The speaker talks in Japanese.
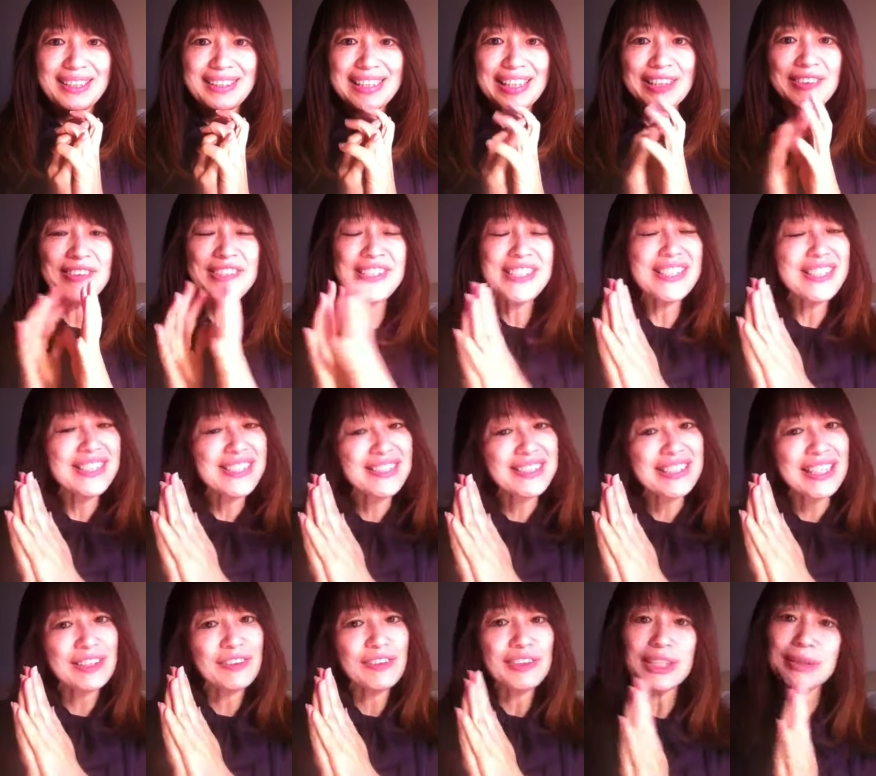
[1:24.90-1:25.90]
楽しい人
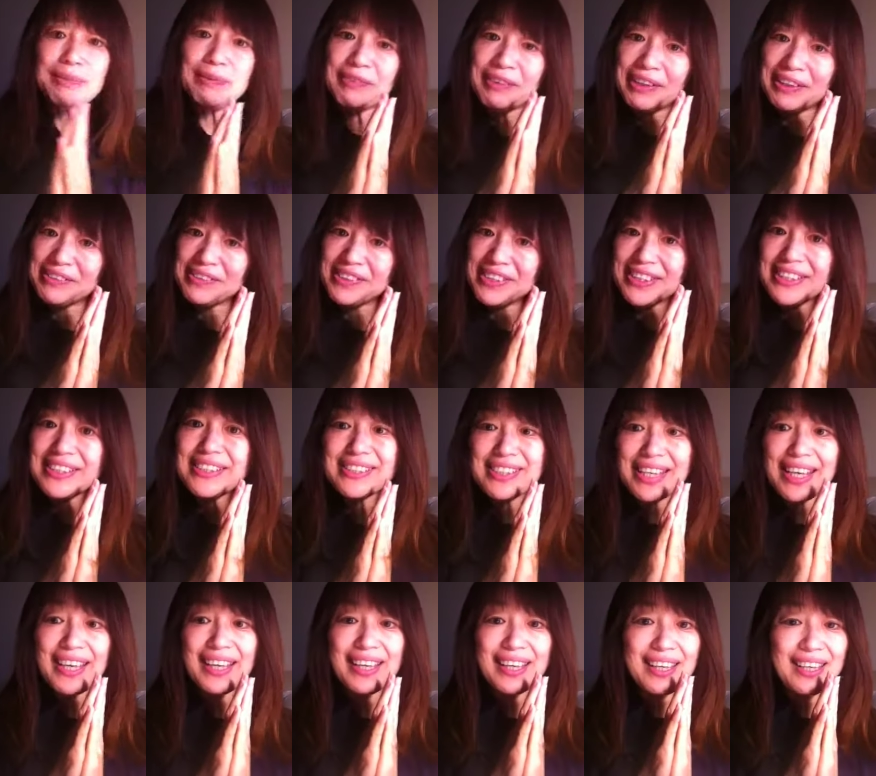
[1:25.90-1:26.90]
生と意味のある人
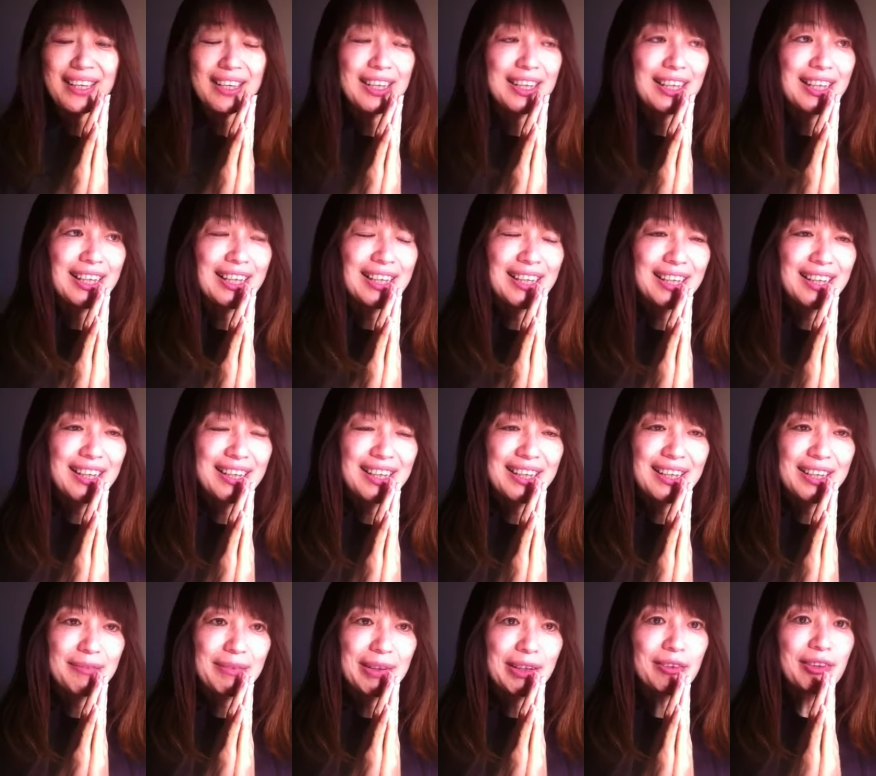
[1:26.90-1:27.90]
生、
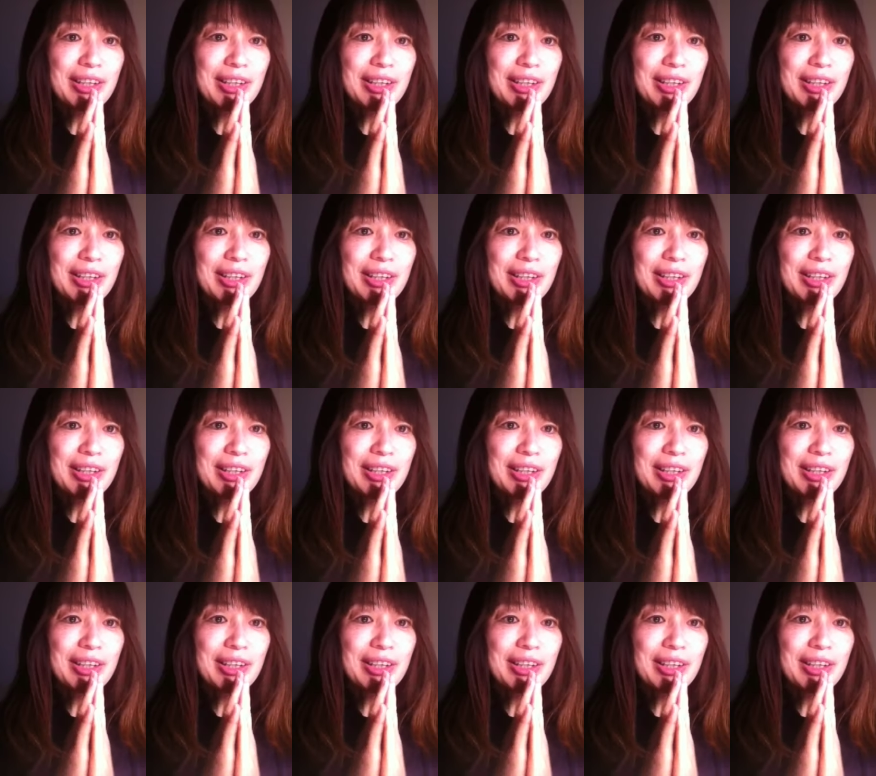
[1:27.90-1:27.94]
まあ、